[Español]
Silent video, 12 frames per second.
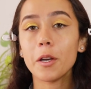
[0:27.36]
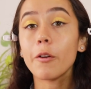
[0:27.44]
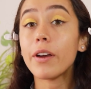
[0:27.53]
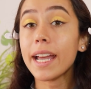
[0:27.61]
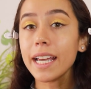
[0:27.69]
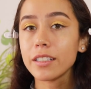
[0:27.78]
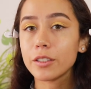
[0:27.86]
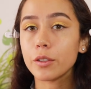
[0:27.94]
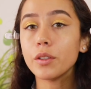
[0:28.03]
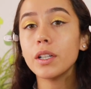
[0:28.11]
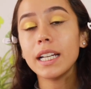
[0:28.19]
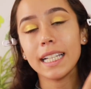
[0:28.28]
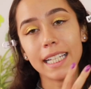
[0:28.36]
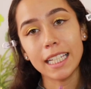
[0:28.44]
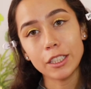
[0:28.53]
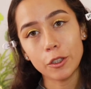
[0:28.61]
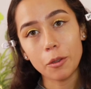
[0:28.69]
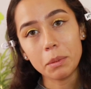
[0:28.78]
Bueno, esto
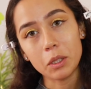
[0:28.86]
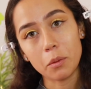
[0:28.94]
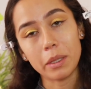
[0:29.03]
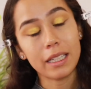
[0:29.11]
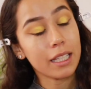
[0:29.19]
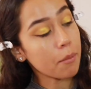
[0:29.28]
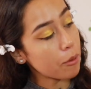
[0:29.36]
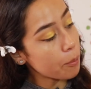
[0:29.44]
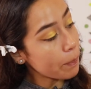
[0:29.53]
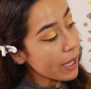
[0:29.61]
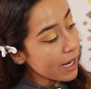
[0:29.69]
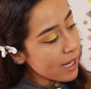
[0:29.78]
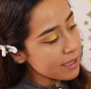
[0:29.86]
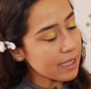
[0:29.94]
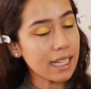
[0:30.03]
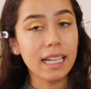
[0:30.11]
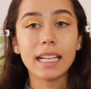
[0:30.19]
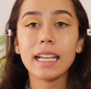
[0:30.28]
que yo me tomé el tiempo para
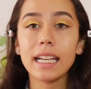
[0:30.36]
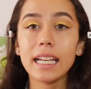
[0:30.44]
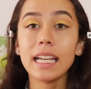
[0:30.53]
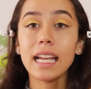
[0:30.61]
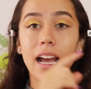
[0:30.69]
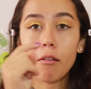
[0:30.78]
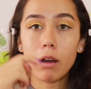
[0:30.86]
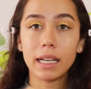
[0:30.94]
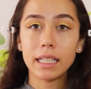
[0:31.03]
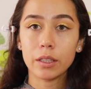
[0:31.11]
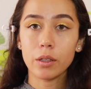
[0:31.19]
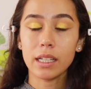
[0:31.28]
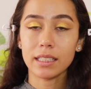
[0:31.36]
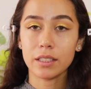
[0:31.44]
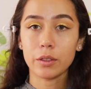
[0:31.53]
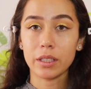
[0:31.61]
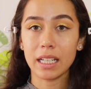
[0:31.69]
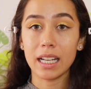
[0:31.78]
hacer y abajito les
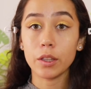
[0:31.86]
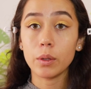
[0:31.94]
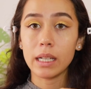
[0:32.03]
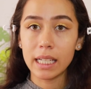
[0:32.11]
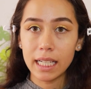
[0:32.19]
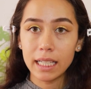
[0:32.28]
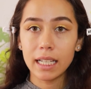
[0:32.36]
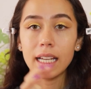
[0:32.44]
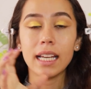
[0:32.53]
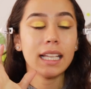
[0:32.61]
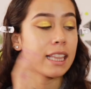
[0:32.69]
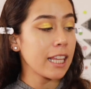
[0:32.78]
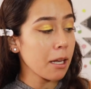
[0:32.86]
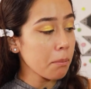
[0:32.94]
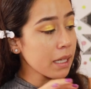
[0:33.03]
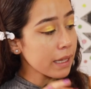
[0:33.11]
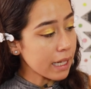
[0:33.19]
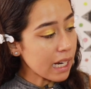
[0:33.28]
estoy dejando el link de
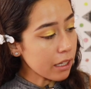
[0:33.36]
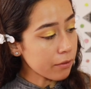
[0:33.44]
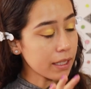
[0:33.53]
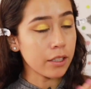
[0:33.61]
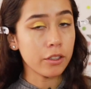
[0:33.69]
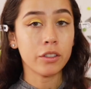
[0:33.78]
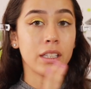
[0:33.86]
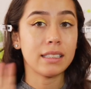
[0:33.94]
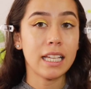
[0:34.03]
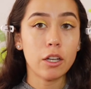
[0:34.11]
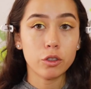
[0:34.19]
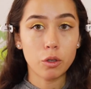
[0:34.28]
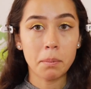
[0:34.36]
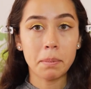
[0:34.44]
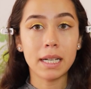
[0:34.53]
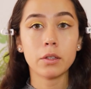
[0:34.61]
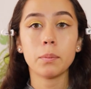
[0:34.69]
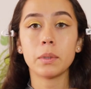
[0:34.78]
mi drive en donde se los
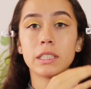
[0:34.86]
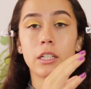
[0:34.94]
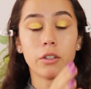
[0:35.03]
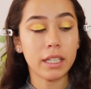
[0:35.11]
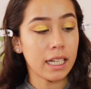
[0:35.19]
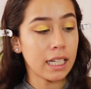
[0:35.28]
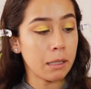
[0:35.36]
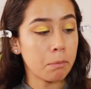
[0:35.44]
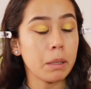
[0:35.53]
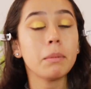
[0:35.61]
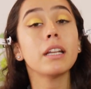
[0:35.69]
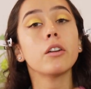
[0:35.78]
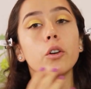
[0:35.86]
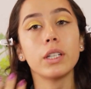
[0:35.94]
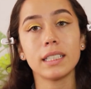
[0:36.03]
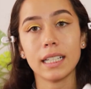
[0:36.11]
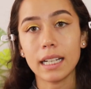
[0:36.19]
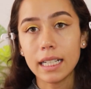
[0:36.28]
comparto por si lo quieren imprimir o
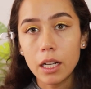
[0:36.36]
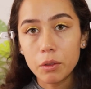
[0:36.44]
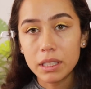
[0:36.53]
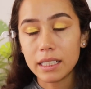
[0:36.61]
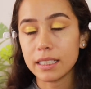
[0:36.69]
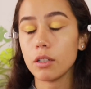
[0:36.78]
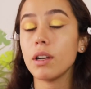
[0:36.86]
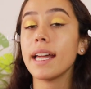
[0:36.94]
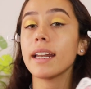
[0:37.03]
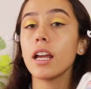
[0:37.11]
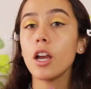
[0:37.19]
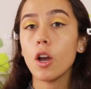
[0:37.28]
descargarlo en el celular